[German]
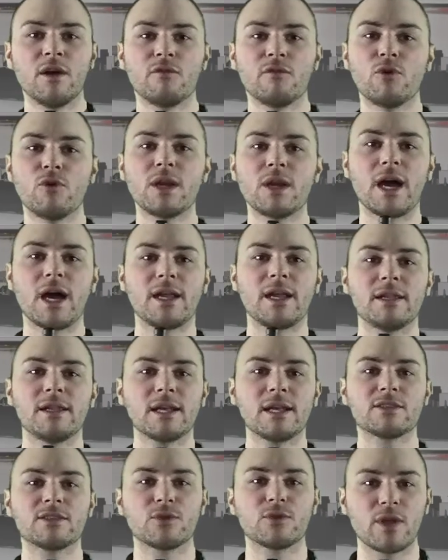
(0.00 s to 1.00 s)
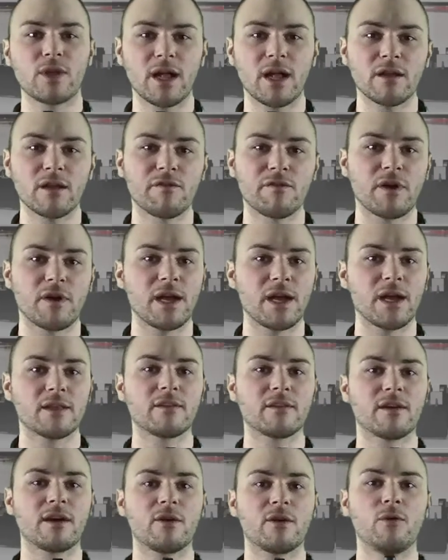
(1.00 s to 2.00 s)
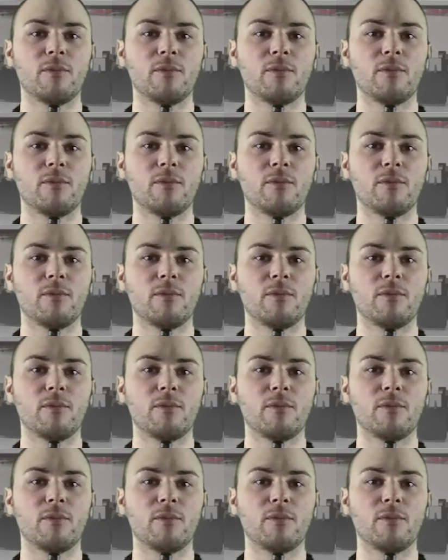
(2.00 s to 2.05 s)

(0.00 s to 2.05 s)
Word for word: wurde ein national gefeierter